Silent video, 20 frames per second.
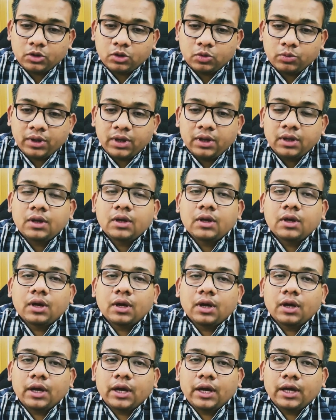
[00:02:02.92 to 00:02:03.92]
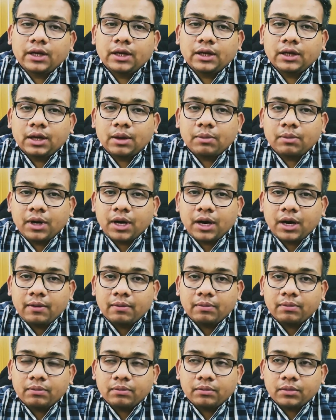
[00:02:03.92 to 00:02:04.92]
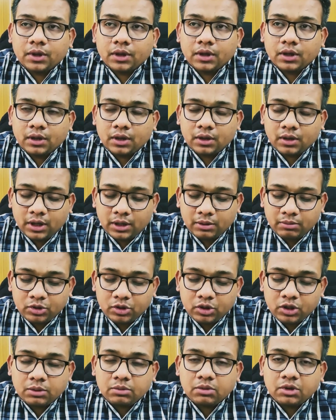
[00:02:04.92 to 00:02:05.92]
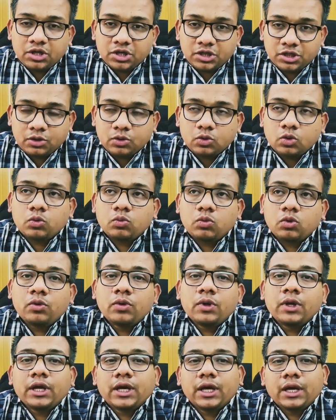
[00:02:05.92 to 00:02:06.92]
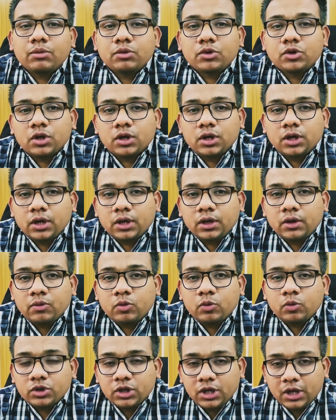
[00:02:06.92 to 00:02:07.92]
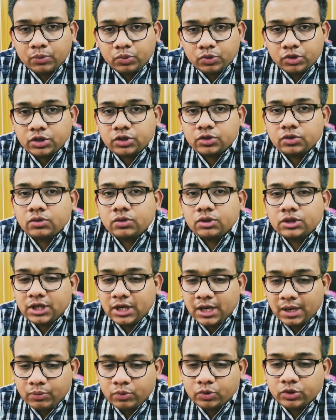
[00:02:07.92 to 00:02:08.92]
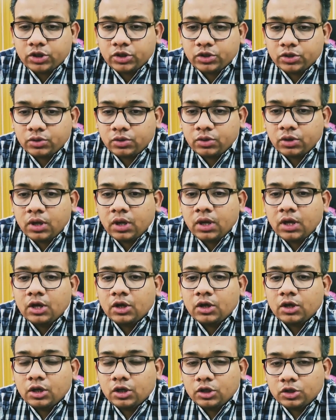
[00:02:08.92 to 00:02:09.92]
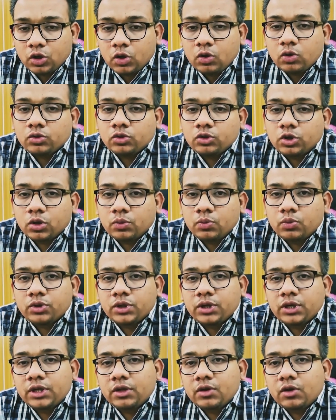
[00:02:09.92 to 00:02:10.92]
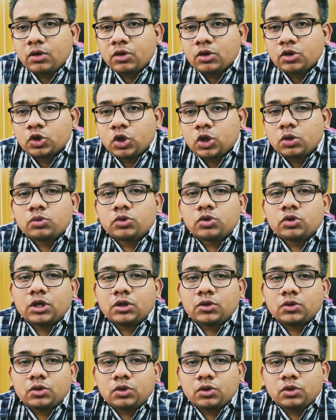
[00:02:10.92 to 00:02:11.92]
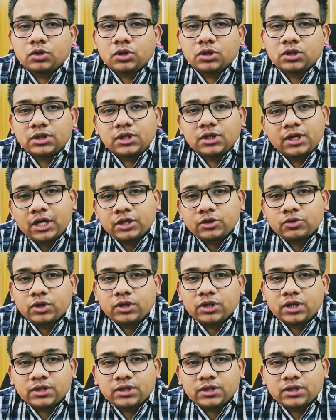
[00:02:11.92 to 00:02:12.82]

মাধ্যমে এইটি আমরা এই বিষয়টি আমরা নিশ্চিত করব এ বিষয়ে উপজেলা প্রশাসন জেলা প্রশাসন সহ জনপ্রতিনিধিগণ সর্বোচ্চ আন্তরিকতার সাথে কাজ করে